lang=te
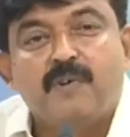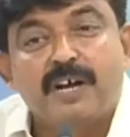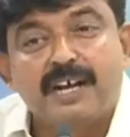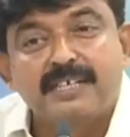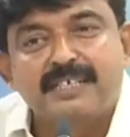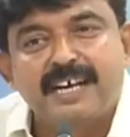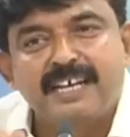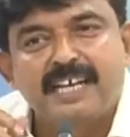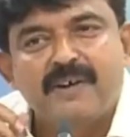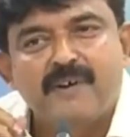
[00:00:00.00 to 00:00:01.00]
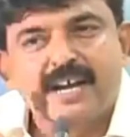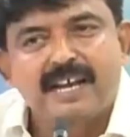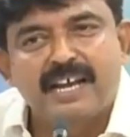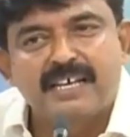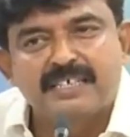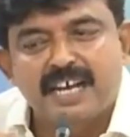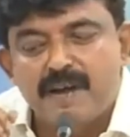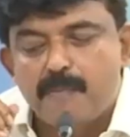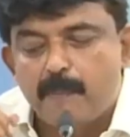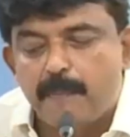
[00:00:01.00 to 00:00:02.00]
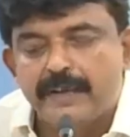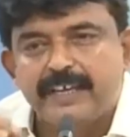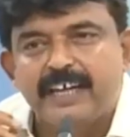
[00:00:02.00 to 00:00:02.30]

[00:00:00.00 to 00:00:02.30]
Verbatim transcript: ఒక్కసారిగా ఒక లక్ష ముప్పై